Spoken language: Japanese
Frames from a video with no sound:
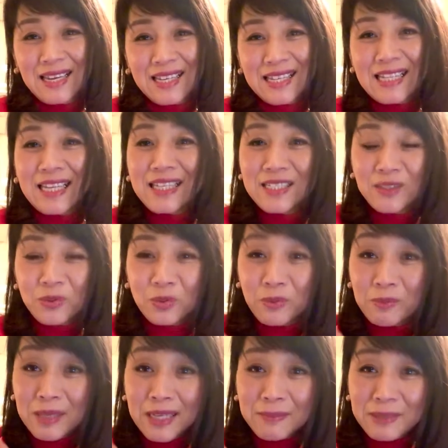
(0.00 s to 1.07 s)
ギタリストの
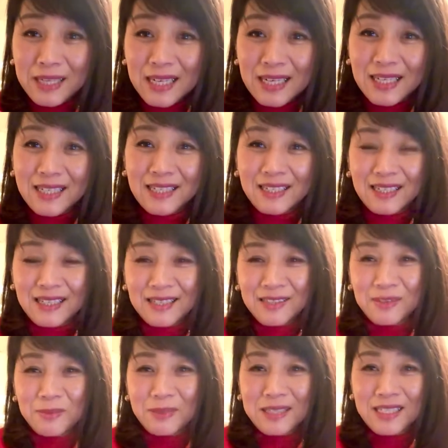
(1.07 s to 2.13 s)
みやびがあ
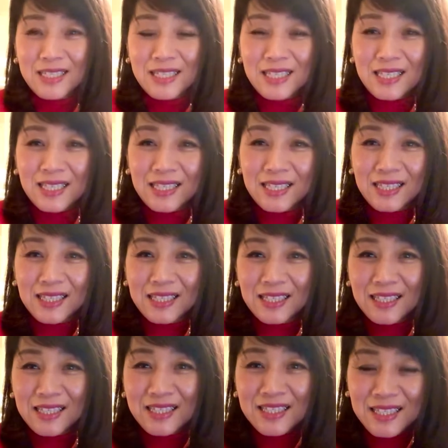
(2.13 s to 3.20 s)
のまた好き
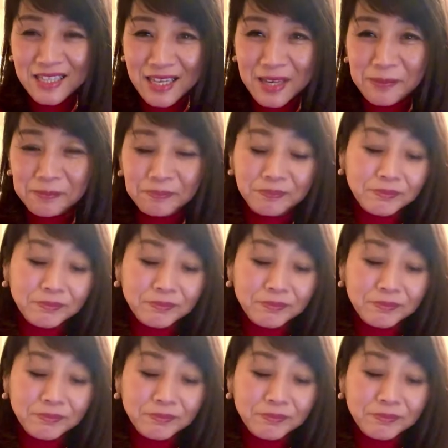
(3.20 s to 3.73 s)
でですね